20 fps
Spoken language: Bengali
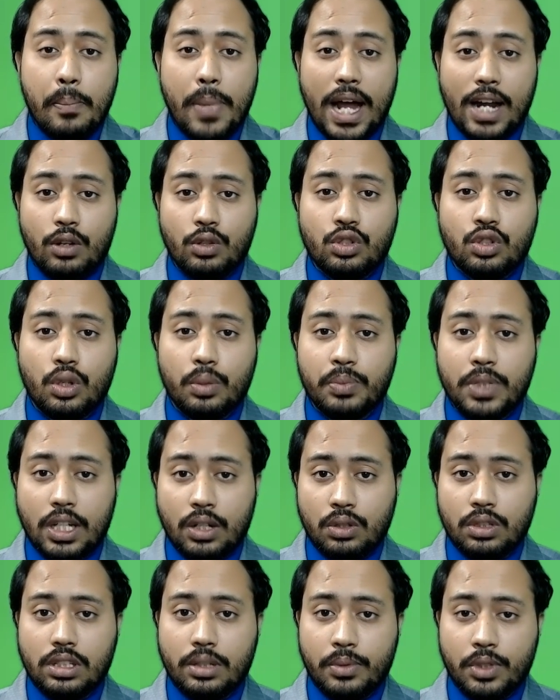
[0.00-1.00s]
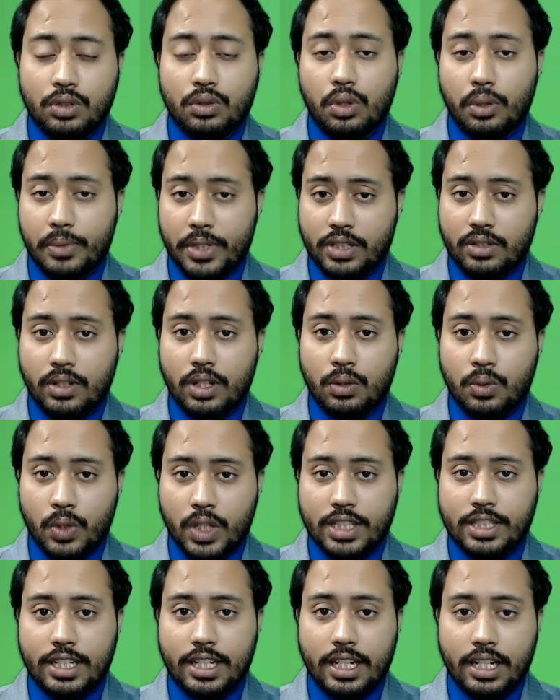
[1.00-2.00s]
বারো সপ্তাহ যাবৎ গবেষণা
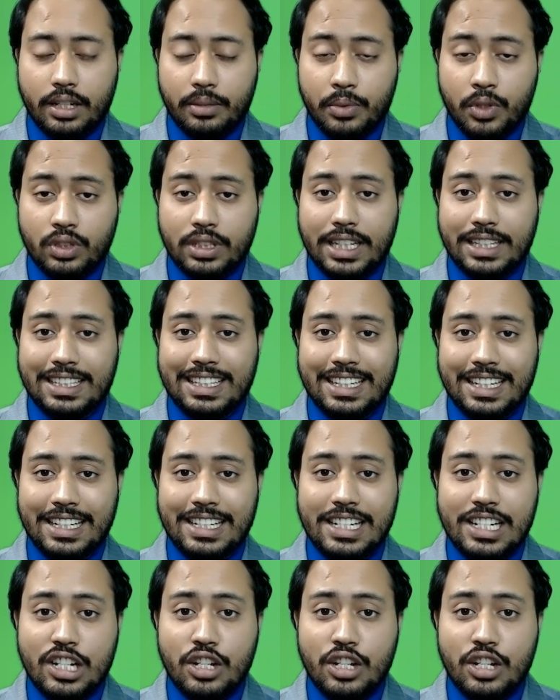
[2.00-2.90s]
করেছিলেন এবং তাদেরকে